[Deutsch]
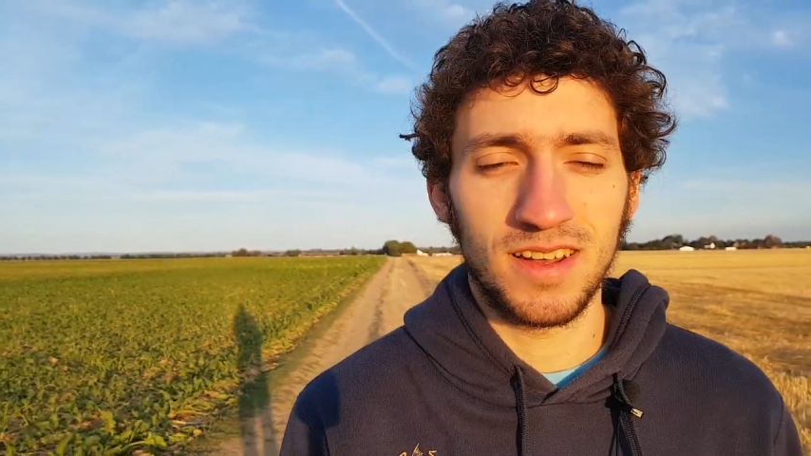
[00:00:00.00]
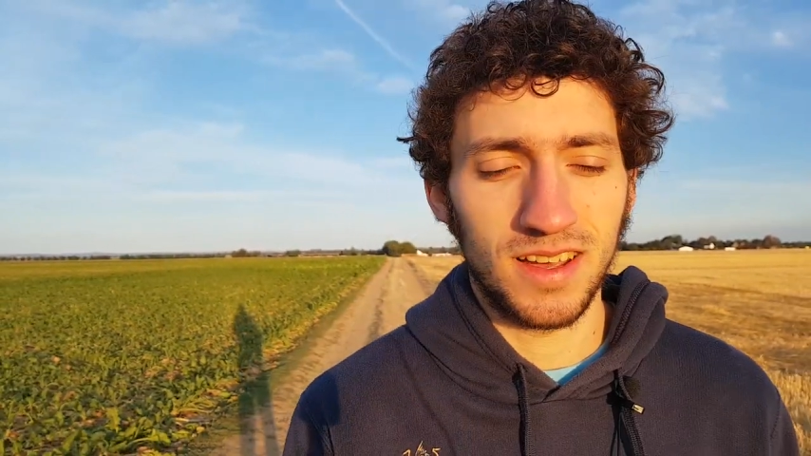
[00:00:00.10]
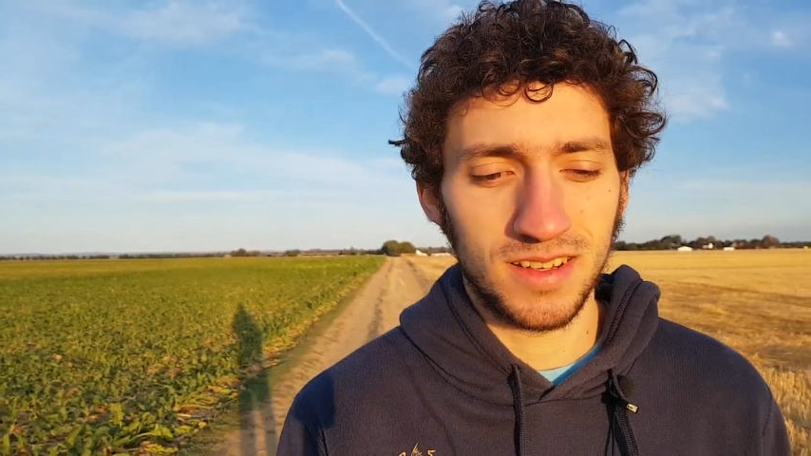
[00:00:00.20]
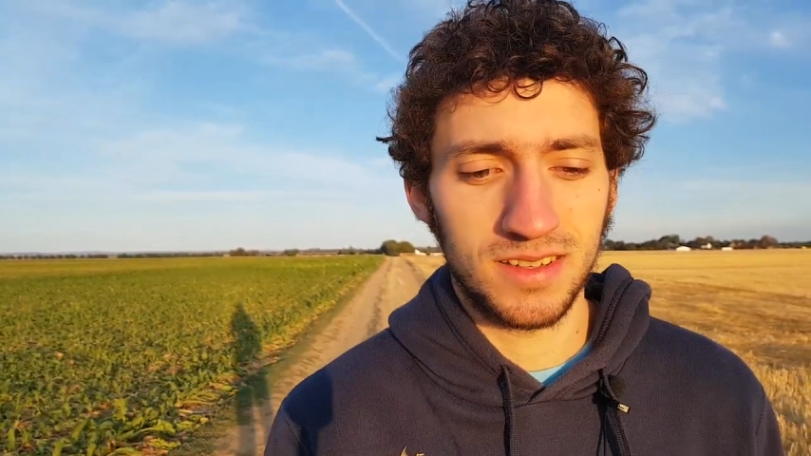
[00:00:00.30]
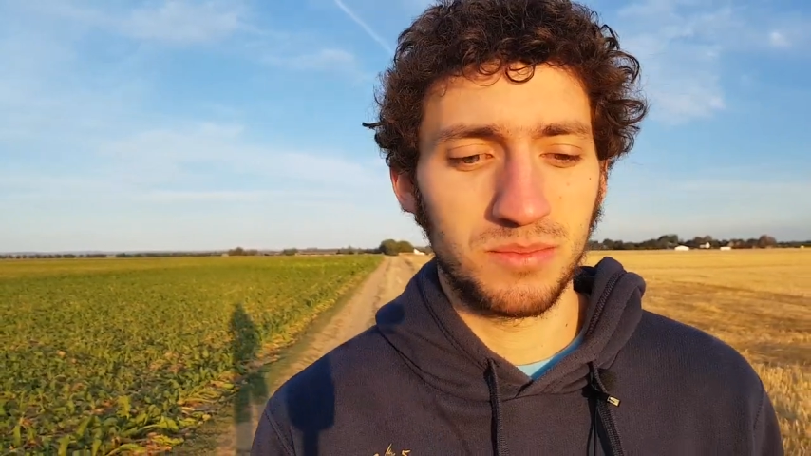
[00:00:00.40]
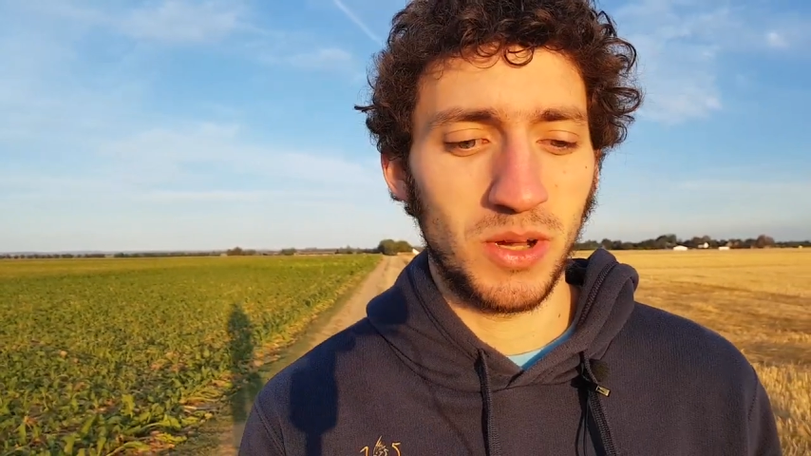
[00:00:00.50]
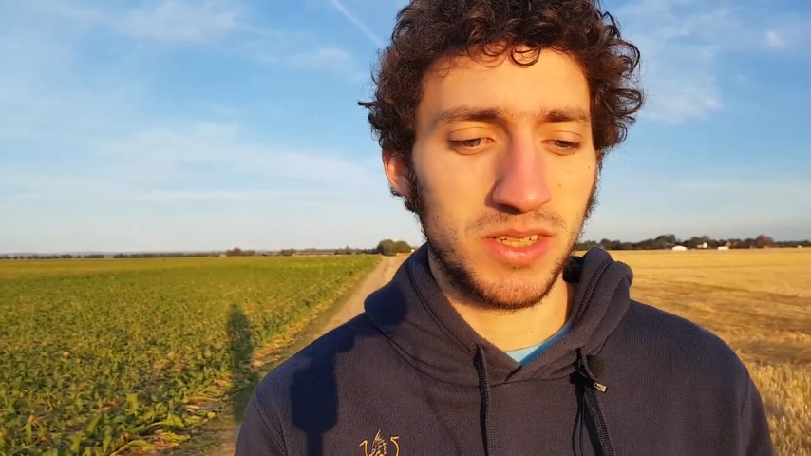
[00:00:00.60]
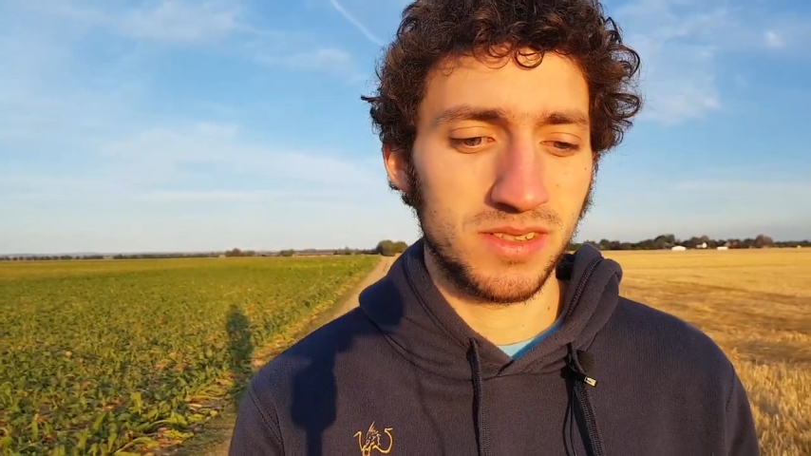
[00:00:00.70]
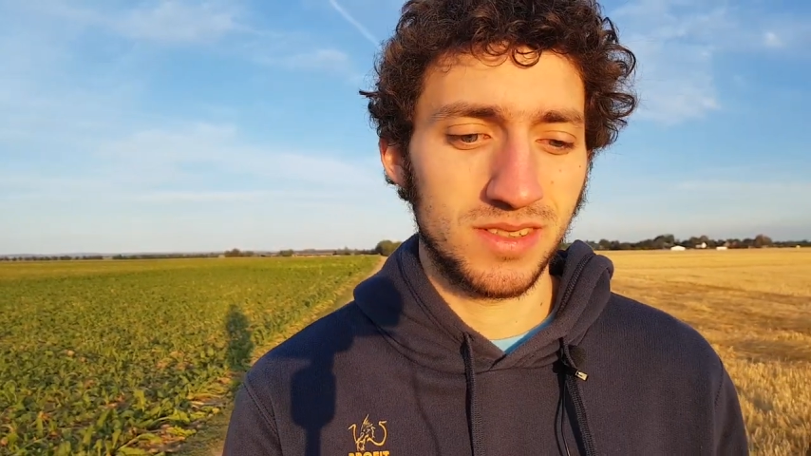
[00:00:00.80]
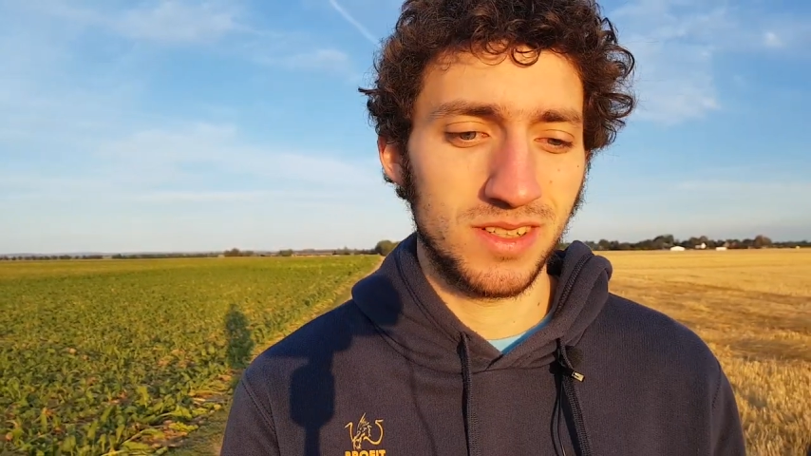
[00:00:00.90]
eigentlich
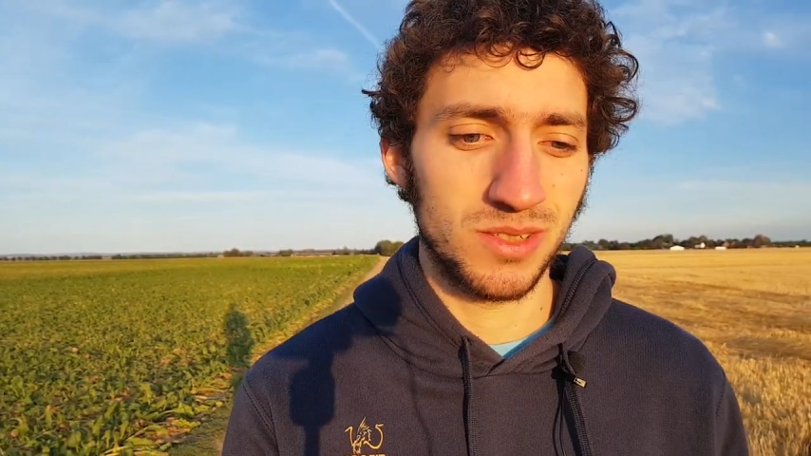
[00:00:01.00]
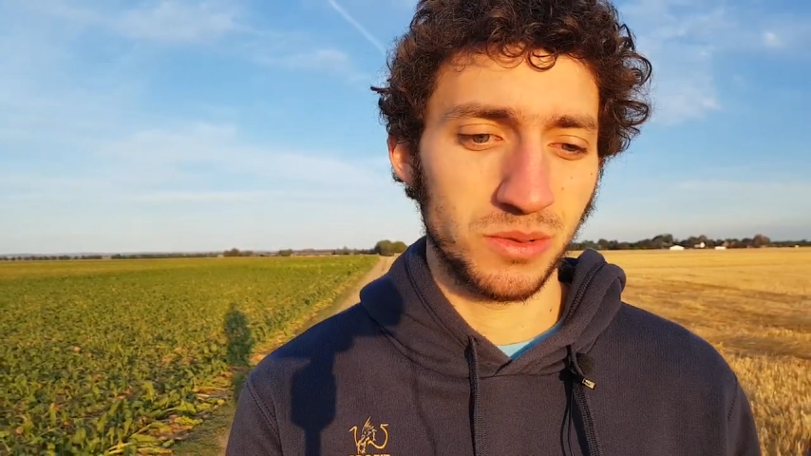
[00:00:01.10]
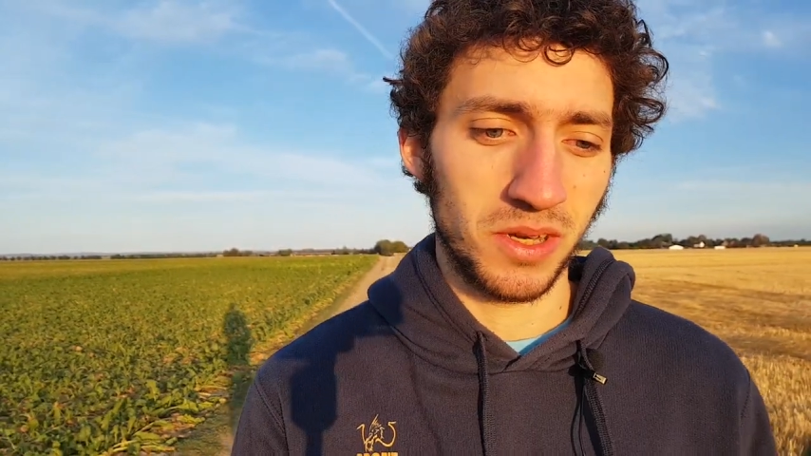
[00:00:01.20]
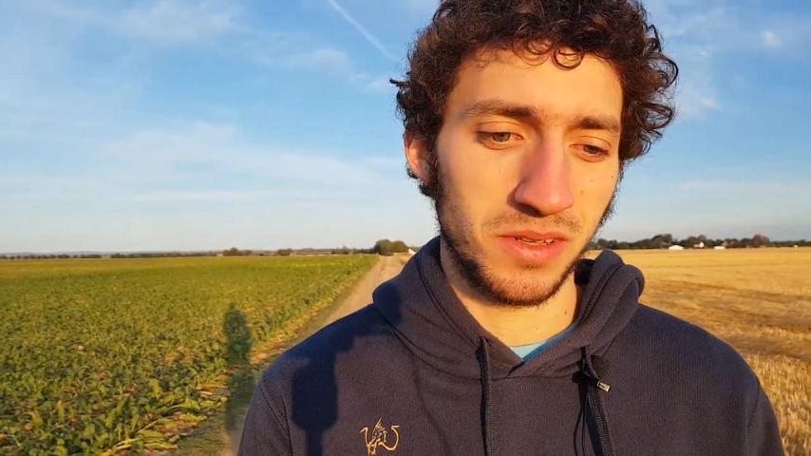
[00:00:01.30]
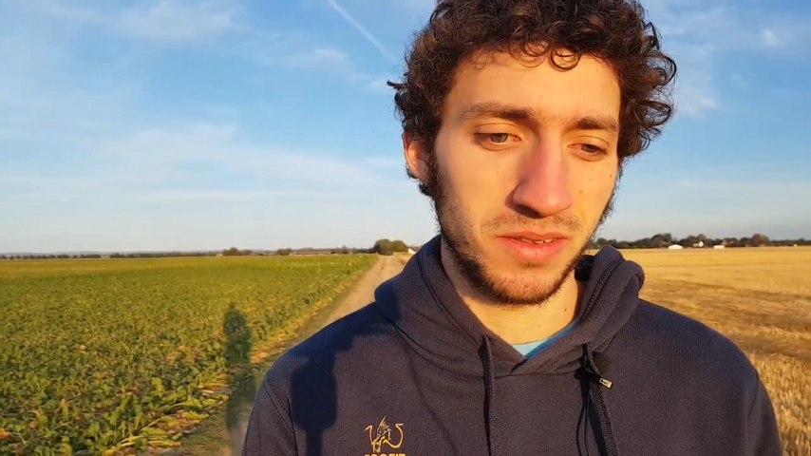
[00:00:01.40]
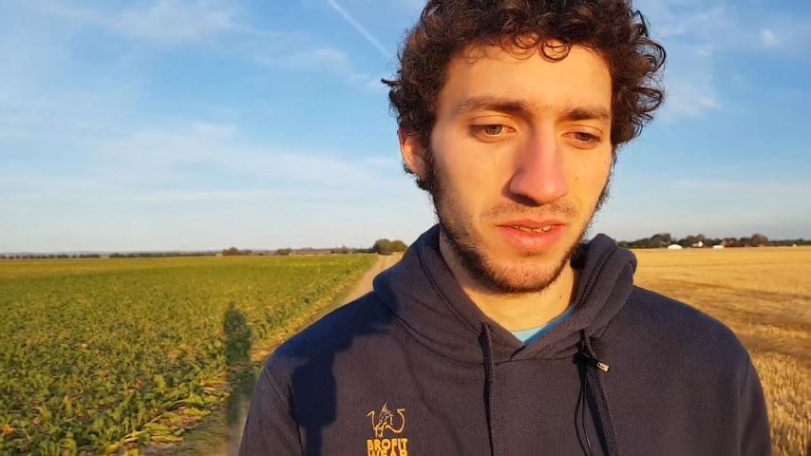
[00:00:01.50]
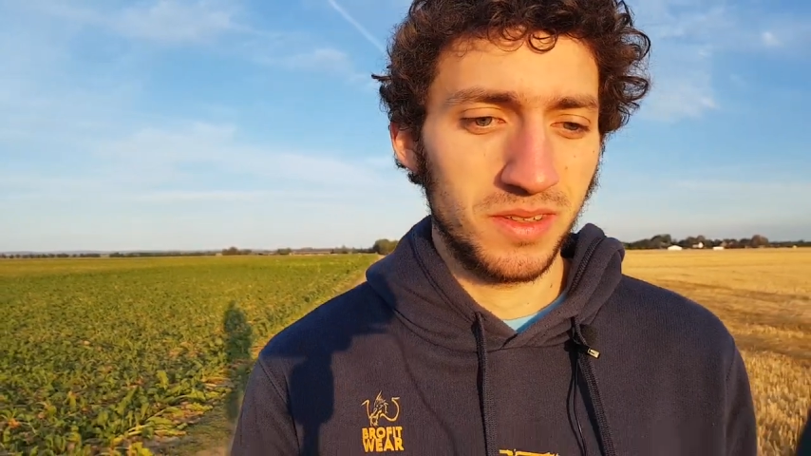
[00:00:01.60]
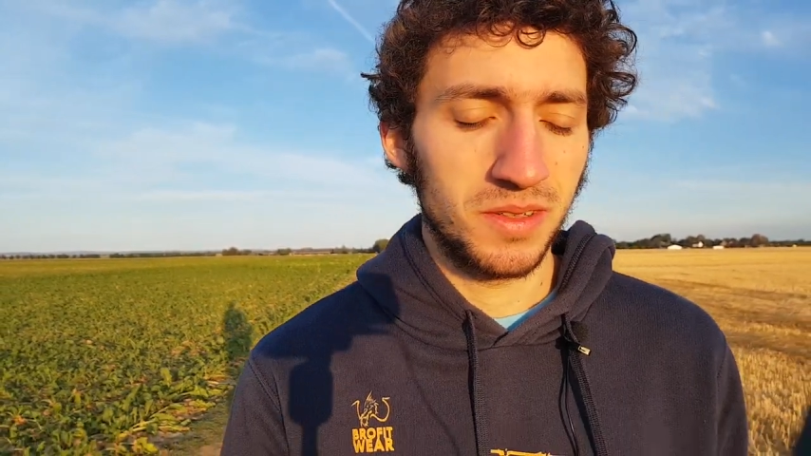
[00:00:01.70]
meistens nicht so gerne.